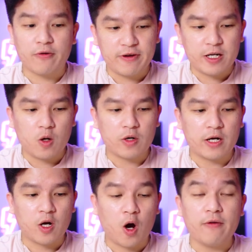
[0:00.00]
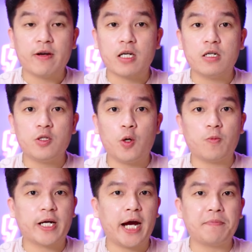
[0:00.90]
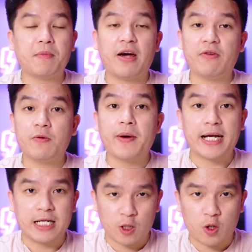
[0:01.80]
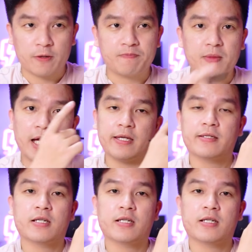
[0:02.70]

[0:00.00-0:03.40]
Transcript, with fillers: cái video để nói về cái ứng dụng kết bài VB này rồi đây